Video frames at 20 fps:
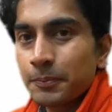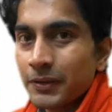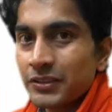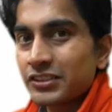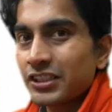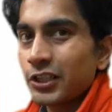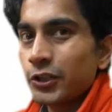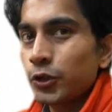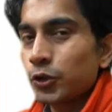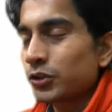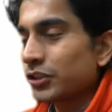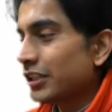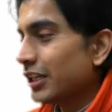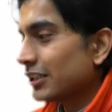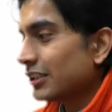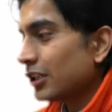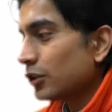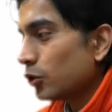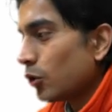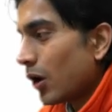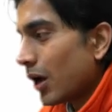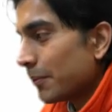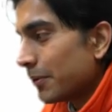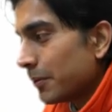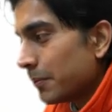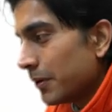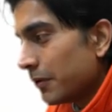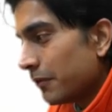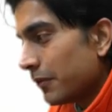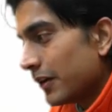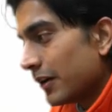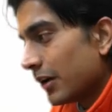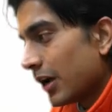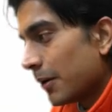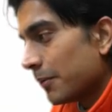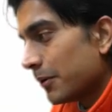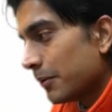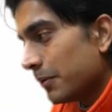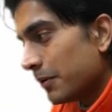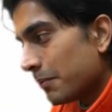पिक्सल यूज किया था तो अभी भी
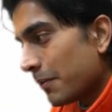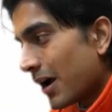अभी भी